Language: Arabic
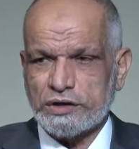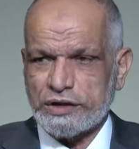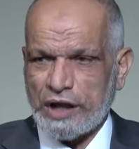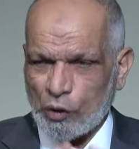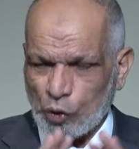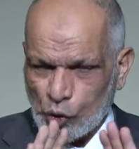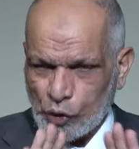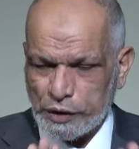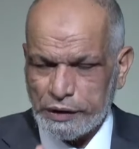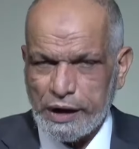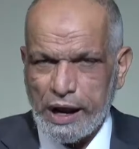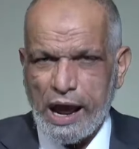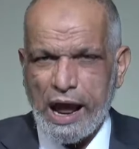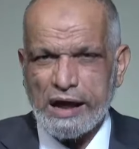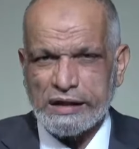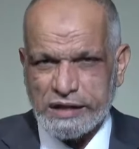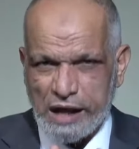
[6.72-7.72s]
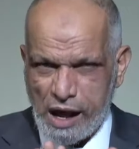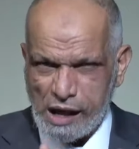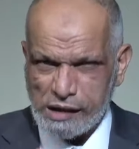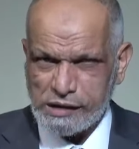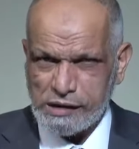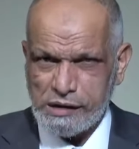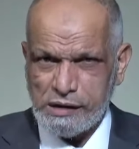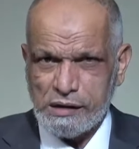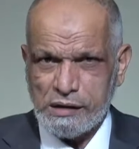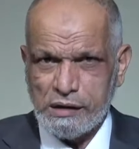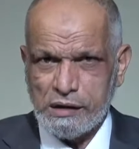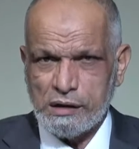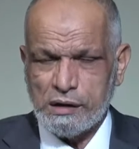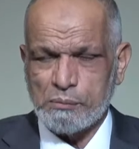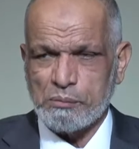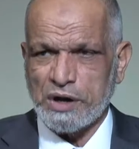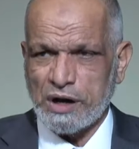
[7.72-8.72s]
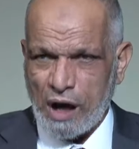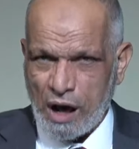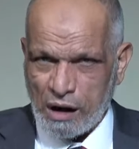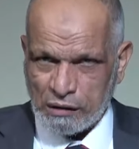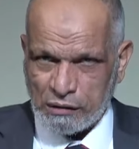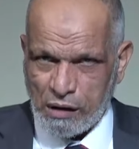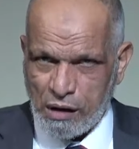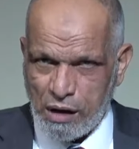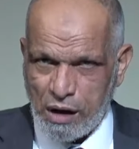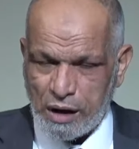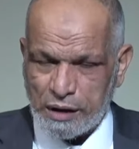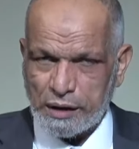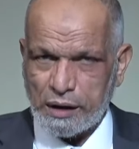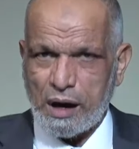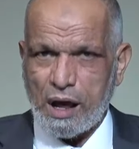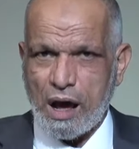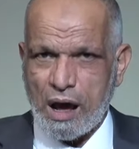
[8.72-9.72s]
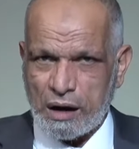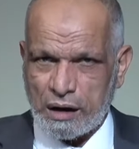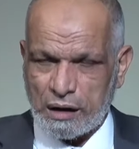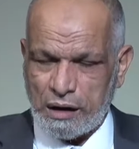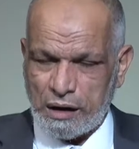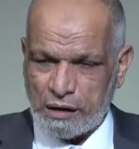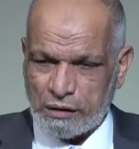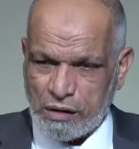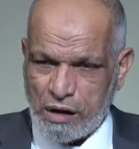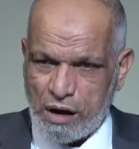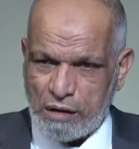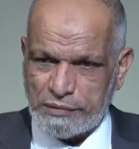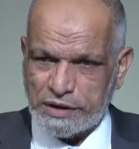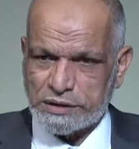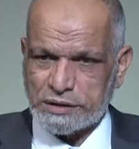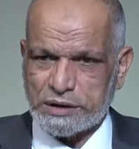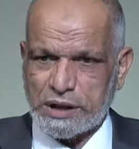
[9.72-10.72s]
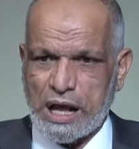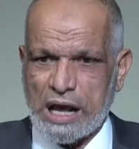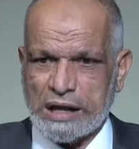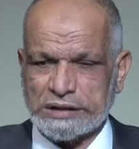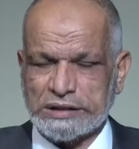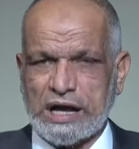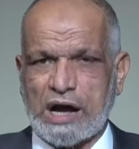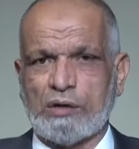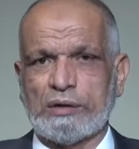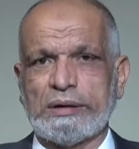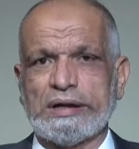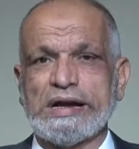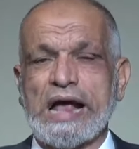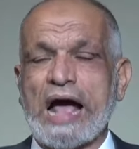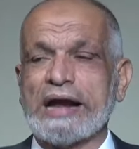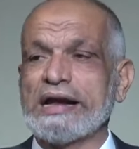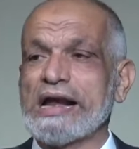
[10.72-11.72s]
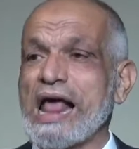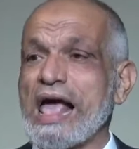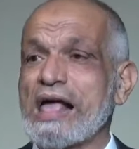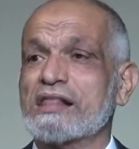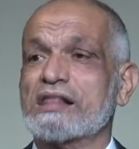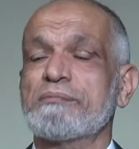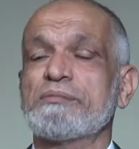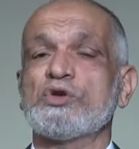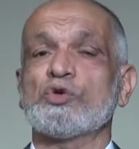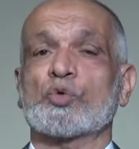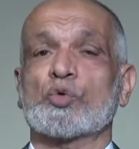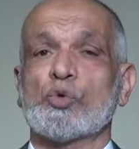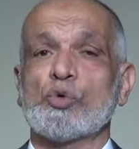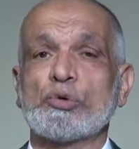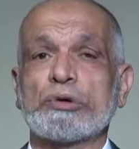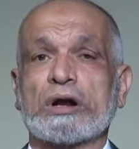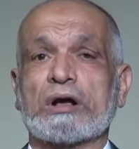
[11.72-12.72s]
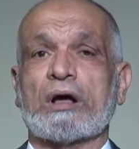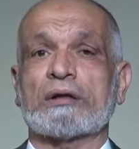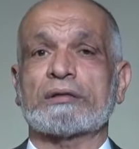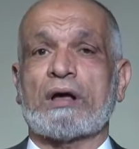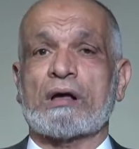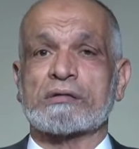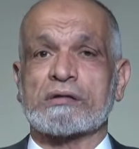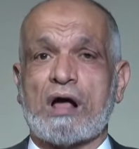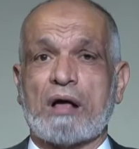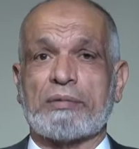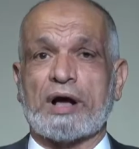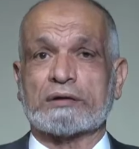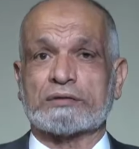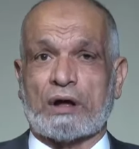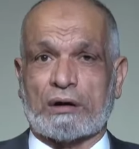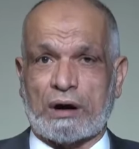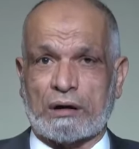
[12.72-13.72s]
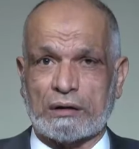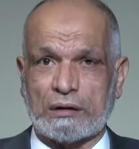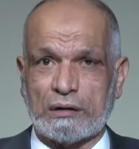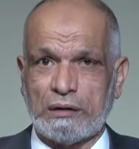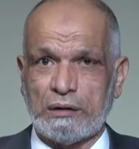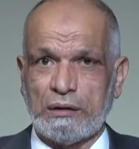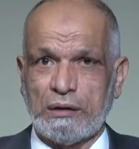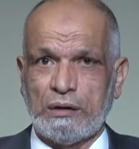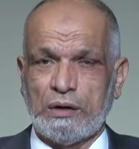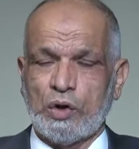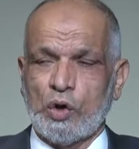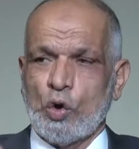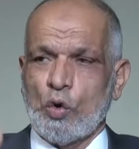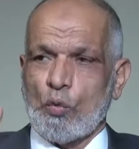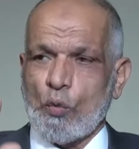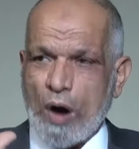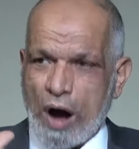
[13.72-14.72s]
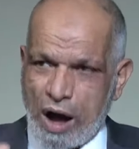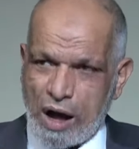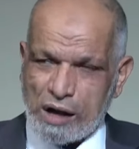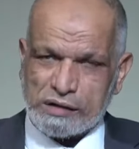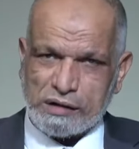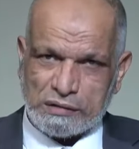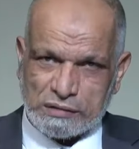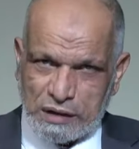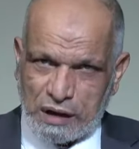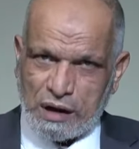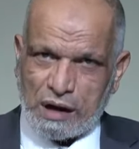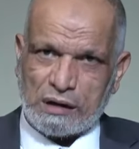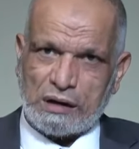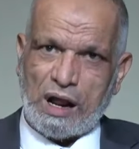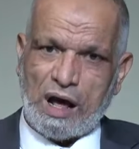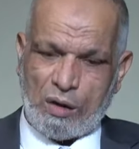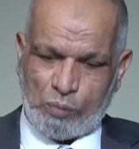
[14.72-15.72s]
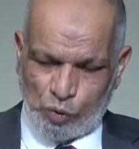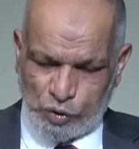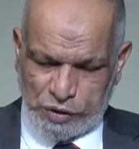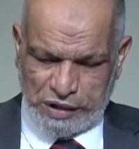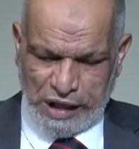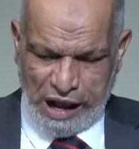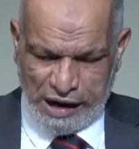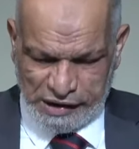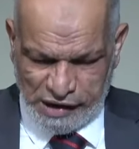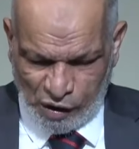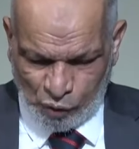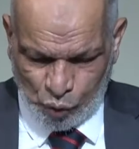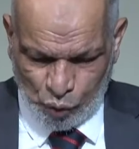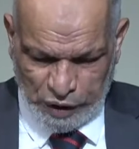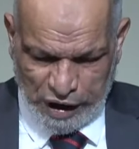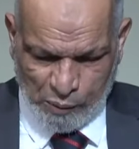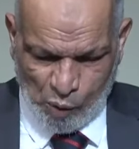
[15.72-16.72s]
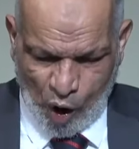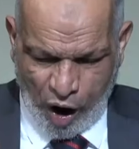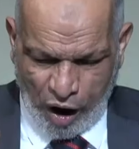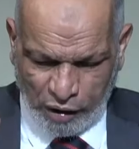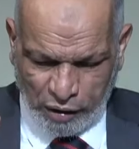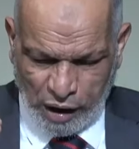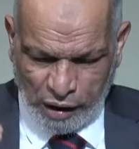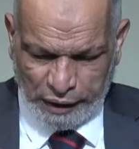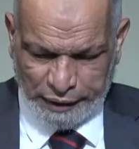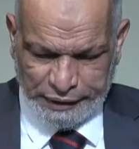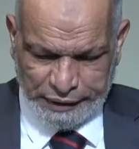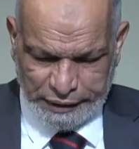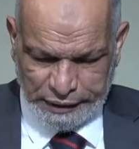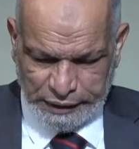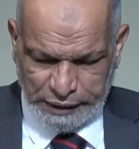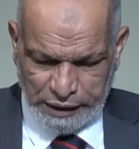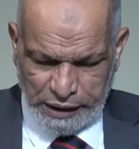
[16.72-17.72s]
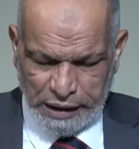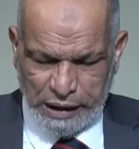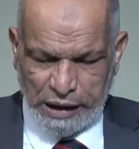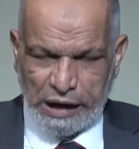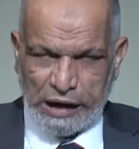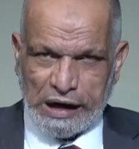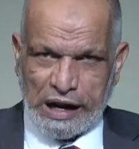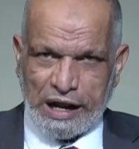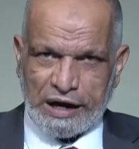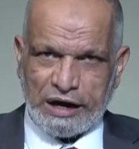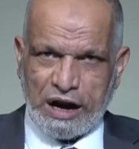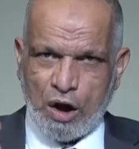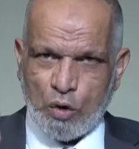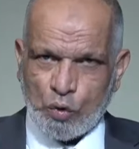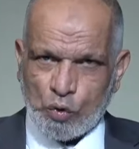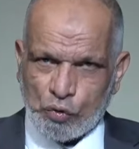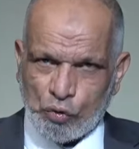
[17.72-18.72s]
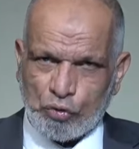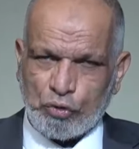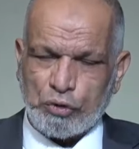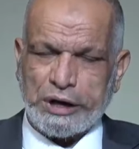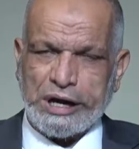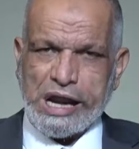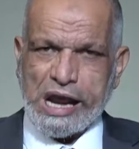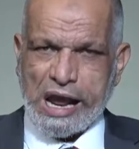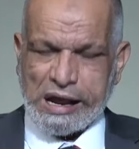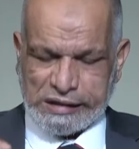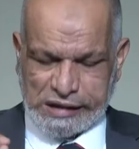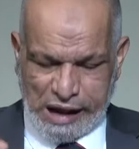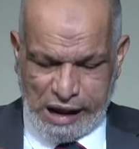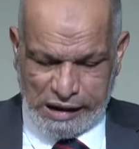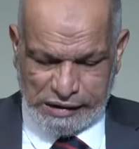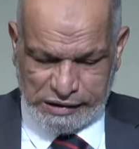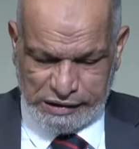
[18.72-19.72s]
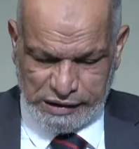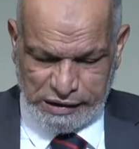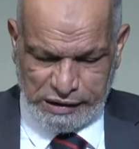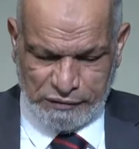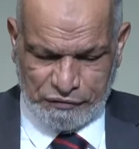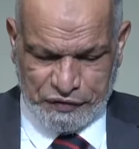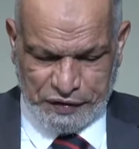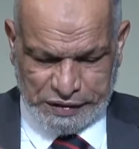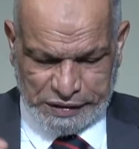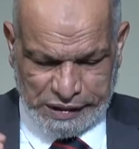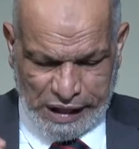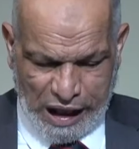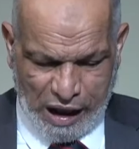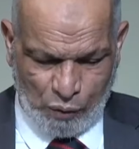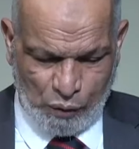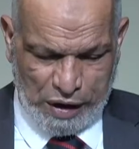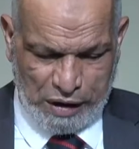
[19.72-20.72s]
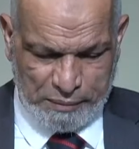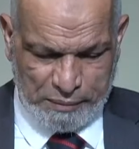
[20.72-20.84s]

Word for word: ده ركن اساسي من اركان اقامه الدعوه يعني لازم يكون قد اصابك ضرر وهذا الضرر لابد ان يكون محققا لانه ركن اساسي في الدعوه